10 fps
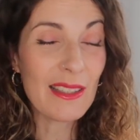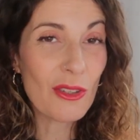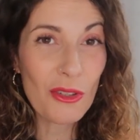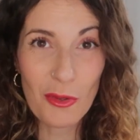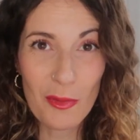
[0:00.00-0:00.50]

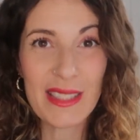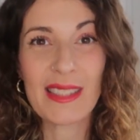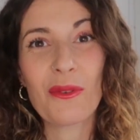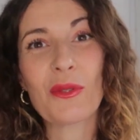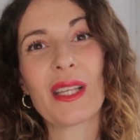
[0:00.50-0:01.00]
tanto como me
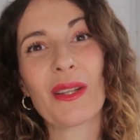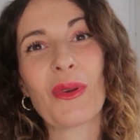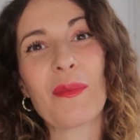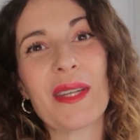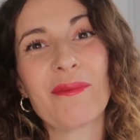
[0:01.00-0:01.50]
está
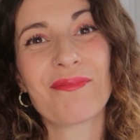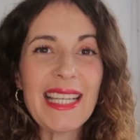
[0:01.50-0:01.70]
gustando a mí.